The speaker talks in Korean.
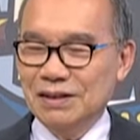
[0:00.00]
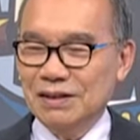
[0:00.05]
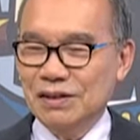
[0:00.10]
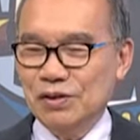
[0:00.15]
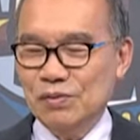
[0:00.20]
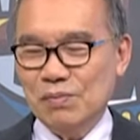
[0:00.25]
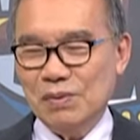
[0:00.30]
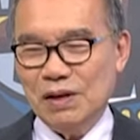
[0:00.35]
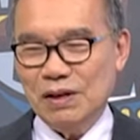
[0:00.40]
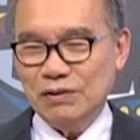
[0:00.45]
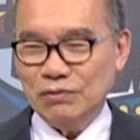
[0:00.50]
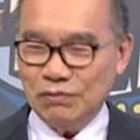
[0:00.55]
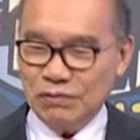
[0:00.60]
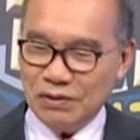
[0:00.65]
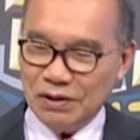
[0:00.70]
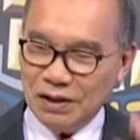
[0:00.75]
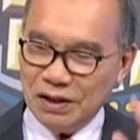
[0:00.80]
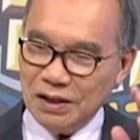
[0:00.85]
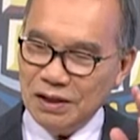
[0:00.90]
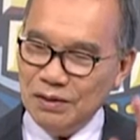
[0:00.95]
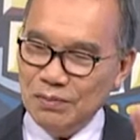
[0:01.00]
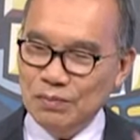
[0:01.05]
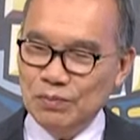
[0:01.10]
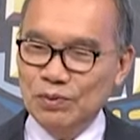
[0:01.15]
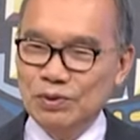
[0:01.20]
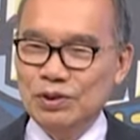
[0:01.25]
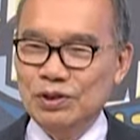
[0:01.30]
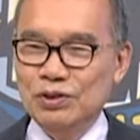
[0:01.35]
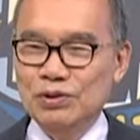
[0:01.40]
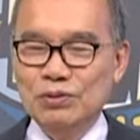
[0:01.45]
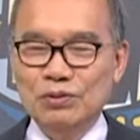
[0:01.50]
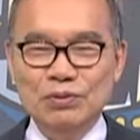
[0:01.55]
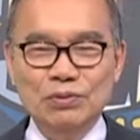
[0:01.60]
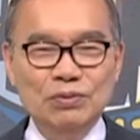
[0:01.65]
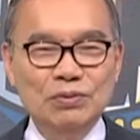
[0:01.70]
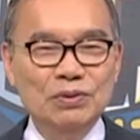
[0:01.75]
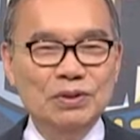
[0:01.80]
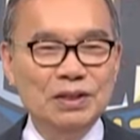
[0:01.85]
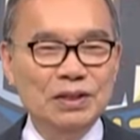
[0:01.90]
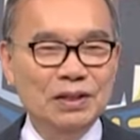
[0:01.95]
이 마누라가 인물이
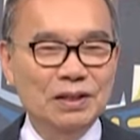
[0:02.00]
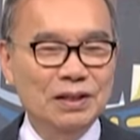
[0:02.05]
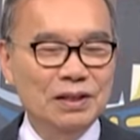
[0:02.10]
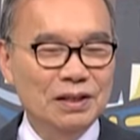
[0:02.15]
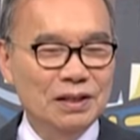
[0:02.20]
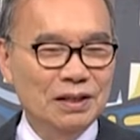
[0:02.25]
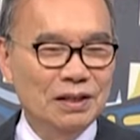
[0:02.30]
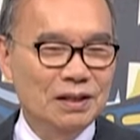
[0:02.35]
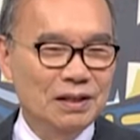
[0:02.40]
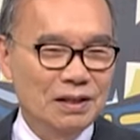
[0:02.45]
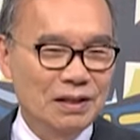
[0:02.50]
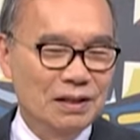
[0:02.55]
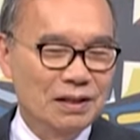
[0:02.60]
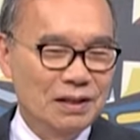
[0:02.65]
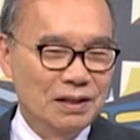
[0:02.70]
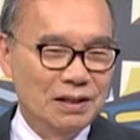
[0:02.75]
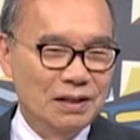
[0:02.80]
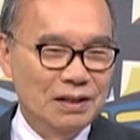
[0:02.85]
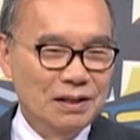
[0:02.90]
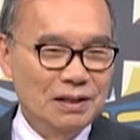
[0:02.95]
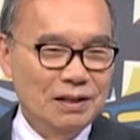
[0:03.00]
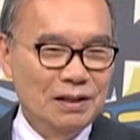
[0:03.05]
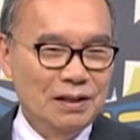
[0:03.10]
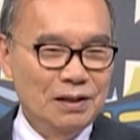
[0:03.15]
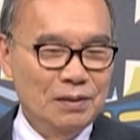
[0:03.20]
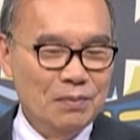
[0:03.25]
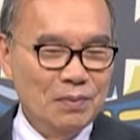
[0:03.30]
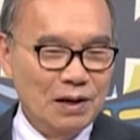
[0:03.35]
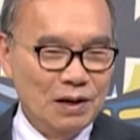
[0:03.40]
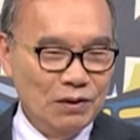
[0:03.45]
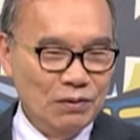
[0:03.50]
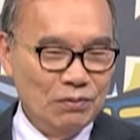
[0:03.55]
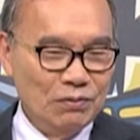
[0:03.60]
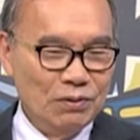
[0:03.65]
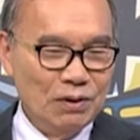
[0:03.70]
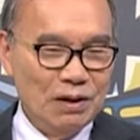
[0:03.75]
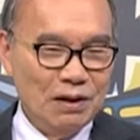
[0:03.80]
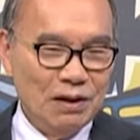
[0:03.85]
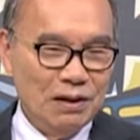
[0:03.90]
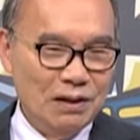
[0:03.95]
좋으니 이
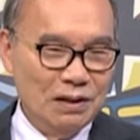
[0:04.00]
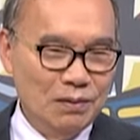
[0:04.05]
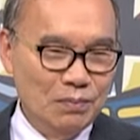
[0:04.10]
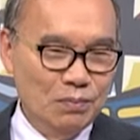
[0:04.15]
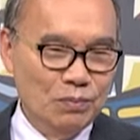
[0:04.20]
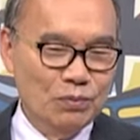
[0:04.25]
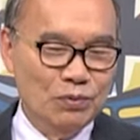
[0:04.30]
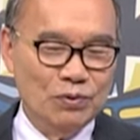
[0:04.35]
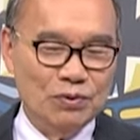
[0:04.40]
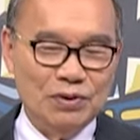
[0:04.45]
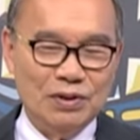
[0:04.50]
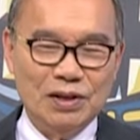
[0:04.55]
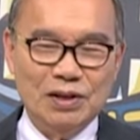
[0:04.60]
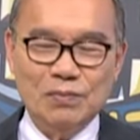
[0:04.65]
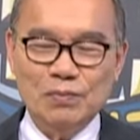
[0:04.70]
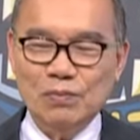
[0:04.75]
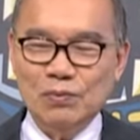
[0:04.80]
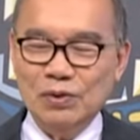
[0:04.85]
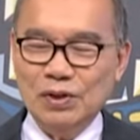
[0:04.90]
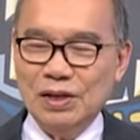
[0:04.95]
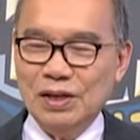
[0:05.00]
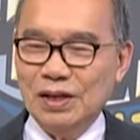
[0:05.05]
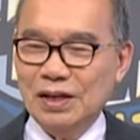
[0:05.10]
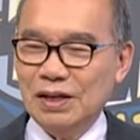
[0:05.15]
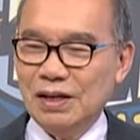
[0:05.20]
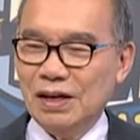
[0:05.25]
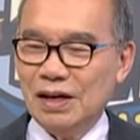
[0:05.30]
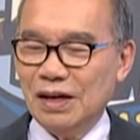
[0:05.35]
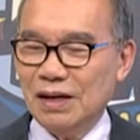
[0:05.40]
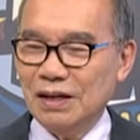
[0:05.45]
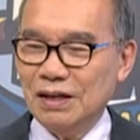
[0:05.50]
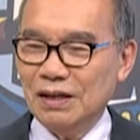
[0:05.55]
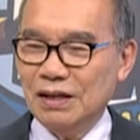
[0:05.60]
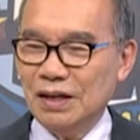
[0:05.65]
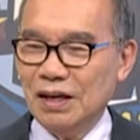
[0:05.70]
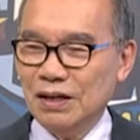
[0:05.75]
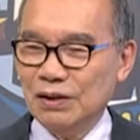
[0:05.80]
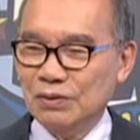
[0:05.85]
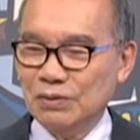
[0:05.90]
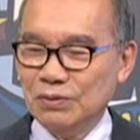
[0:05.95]
마누라 인물 때문에 나를
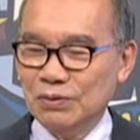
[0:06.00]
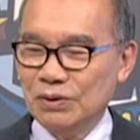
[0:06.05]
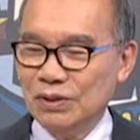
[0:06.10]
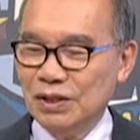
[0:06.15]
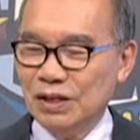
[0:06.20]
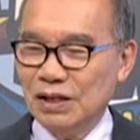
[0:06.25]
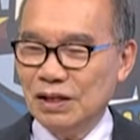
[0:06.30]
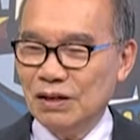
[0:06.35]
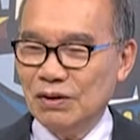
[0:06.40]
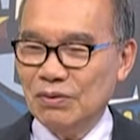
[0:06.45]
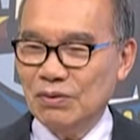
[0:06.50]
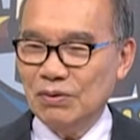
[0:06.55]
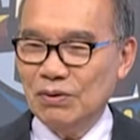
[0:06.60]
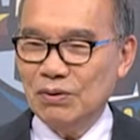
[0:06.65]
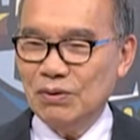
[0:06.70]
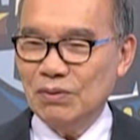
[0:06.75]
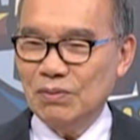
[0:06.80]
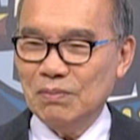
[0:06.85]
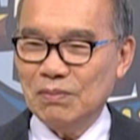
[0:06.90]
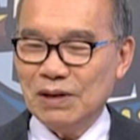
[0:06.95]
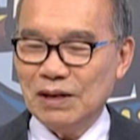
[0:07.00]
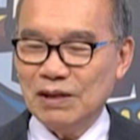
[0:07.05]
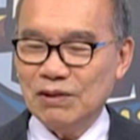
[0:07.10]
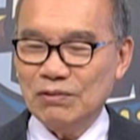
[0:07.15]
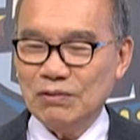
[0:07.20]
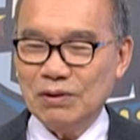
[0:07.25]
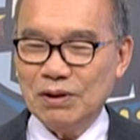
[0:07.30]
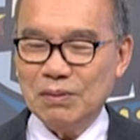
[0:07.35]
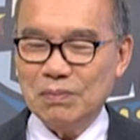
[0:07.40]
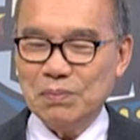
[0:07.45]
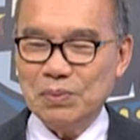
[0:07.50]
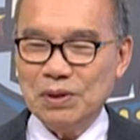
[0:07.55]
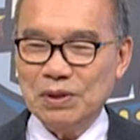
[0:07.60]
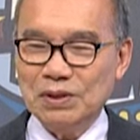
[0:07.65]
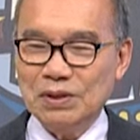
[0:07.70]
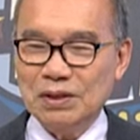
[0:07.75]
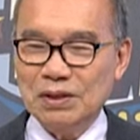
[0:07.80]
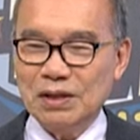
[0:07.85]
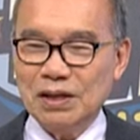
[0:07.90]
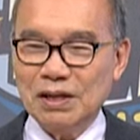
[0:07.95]
해코지하고 마누라
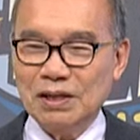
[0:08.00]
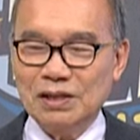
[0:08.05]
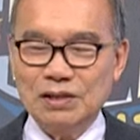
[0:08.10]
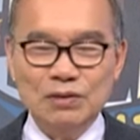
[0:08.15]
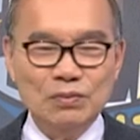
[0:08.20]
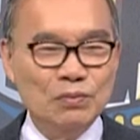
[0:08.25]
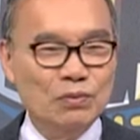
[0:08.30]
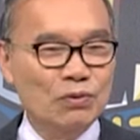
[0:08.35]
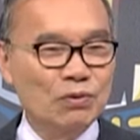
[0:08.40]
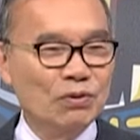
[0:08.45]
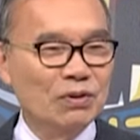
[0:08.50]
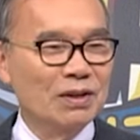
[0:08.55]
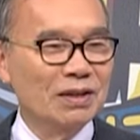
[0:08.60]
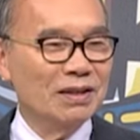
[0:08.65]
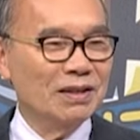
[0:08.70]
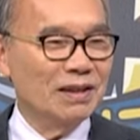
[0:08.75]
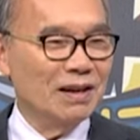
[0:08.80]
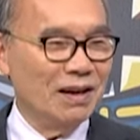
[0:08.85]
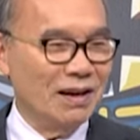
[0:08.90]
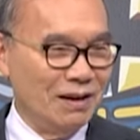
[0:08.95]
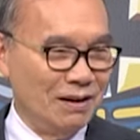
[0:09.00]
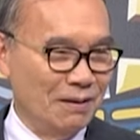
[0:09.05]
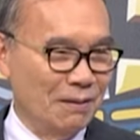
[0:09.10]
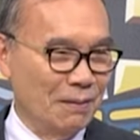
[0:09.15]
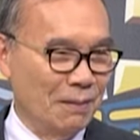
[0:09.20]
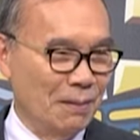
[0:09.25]
뺏어갈지 모르겠다.